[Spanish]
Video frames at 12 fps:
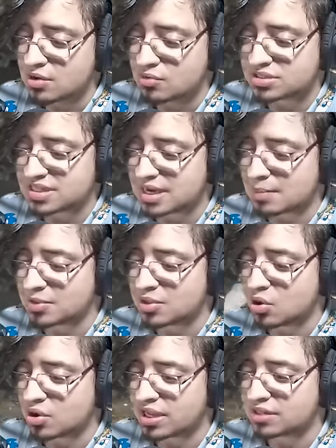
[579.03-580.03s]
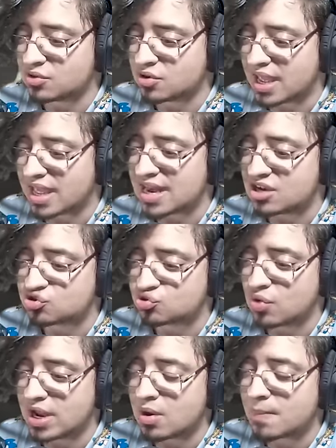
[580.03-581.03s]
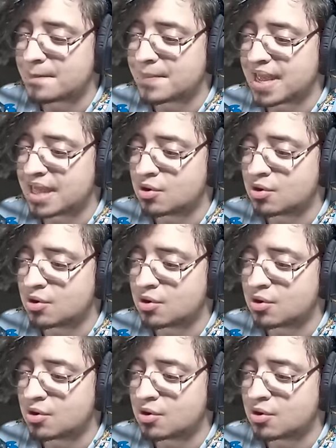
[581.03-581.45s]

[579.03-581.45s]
No es tan rápido corriendo en el suelo, pero...